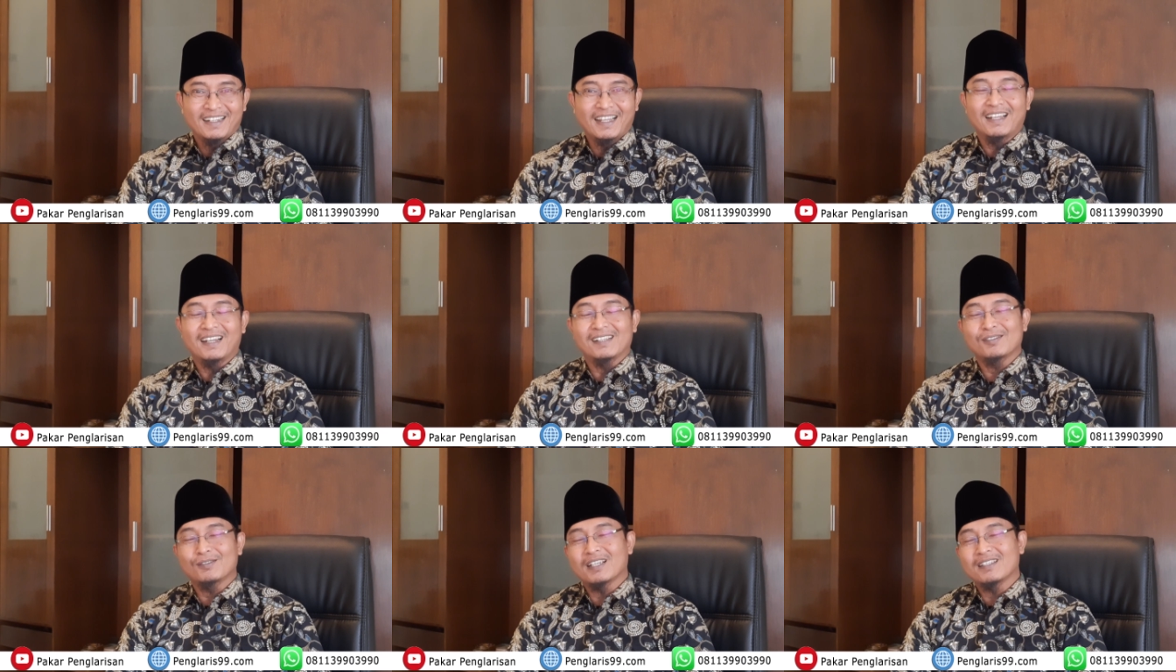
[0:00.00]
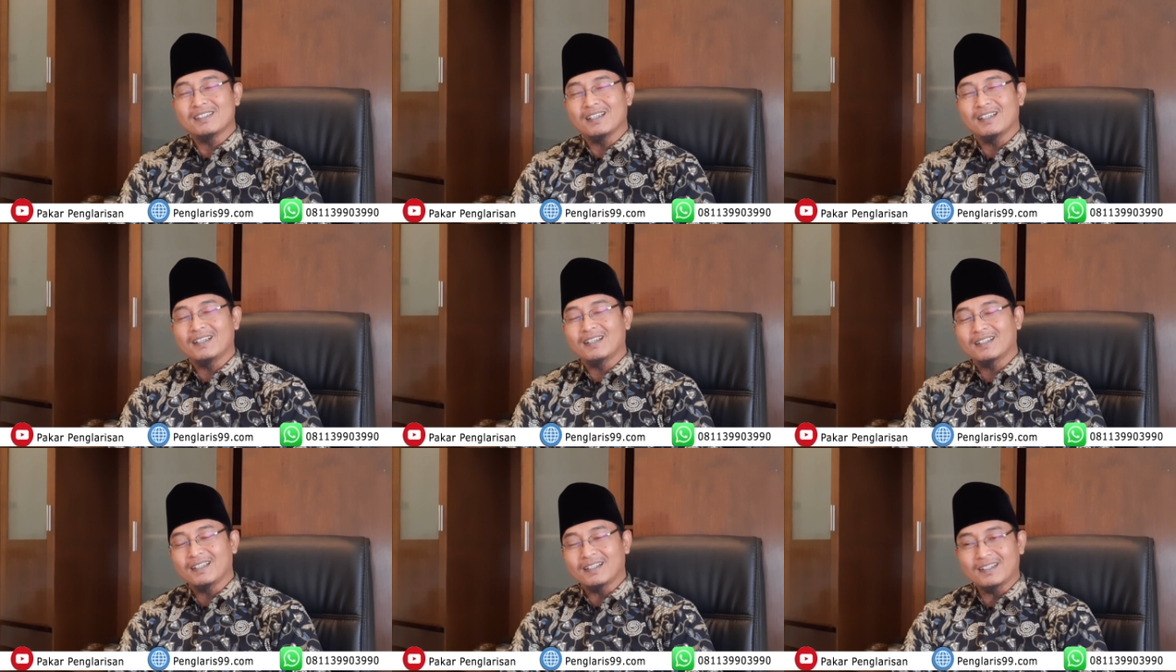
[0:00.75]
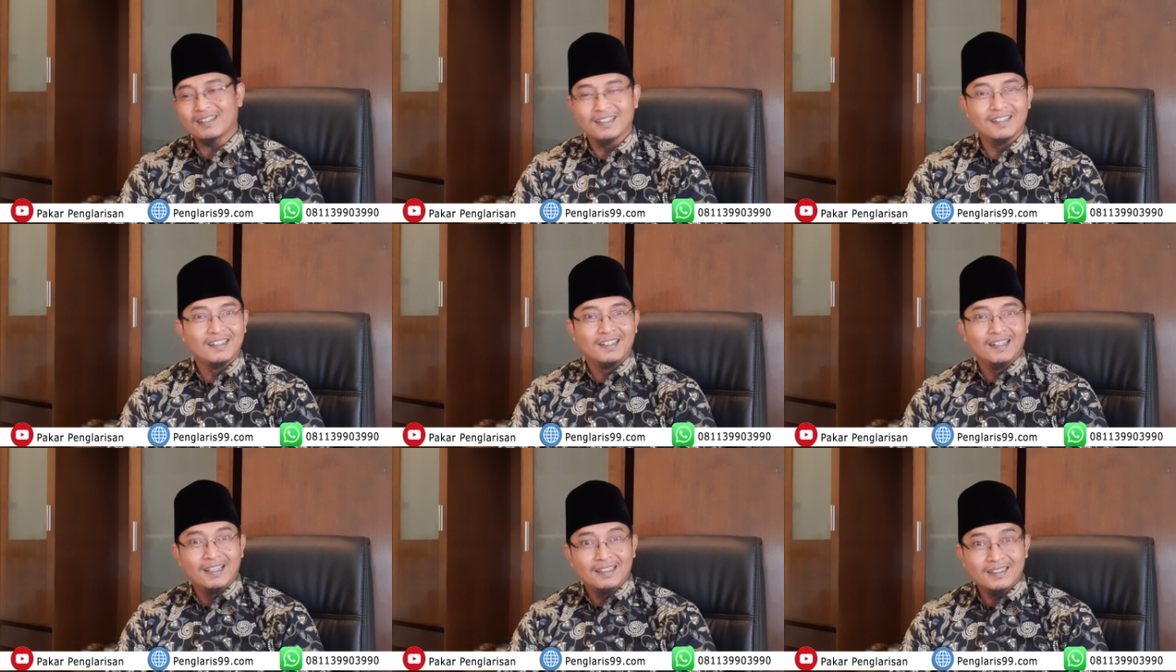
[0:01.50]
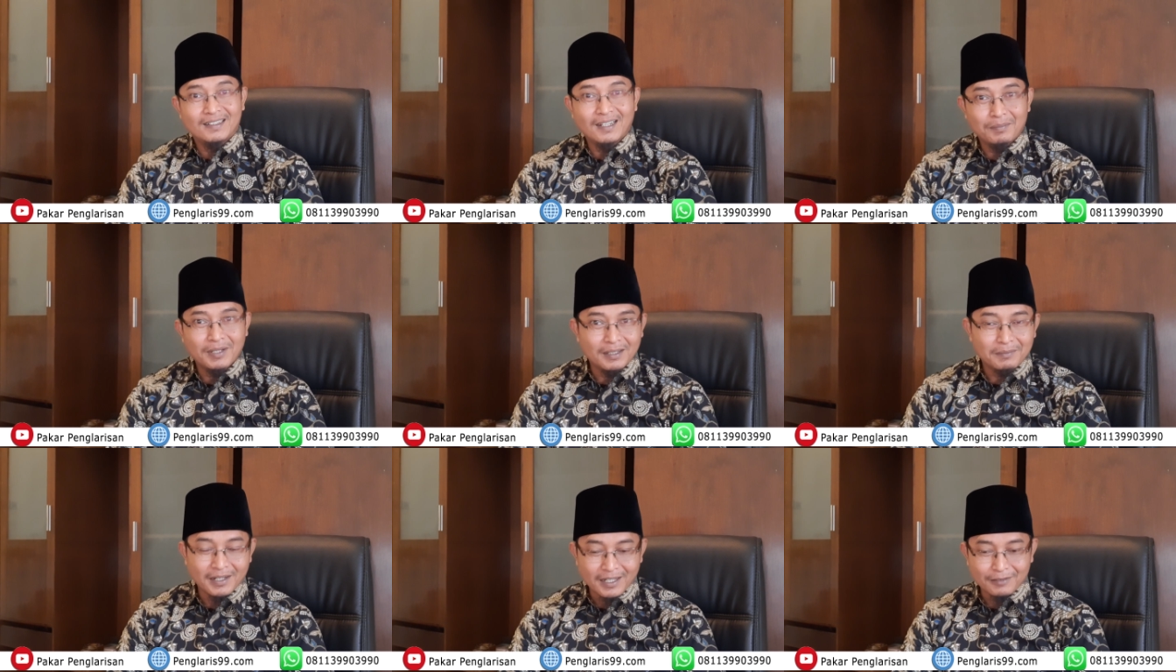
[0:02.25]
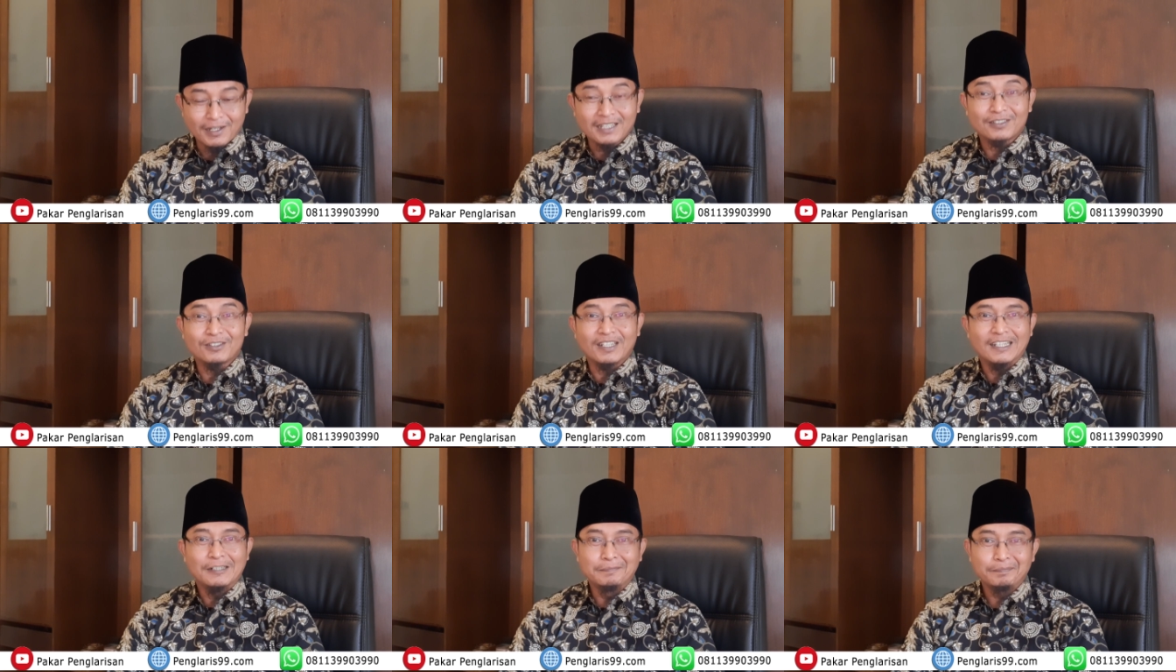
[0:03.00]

Nah, langsung saja agar tidak banyak makan waktu ya.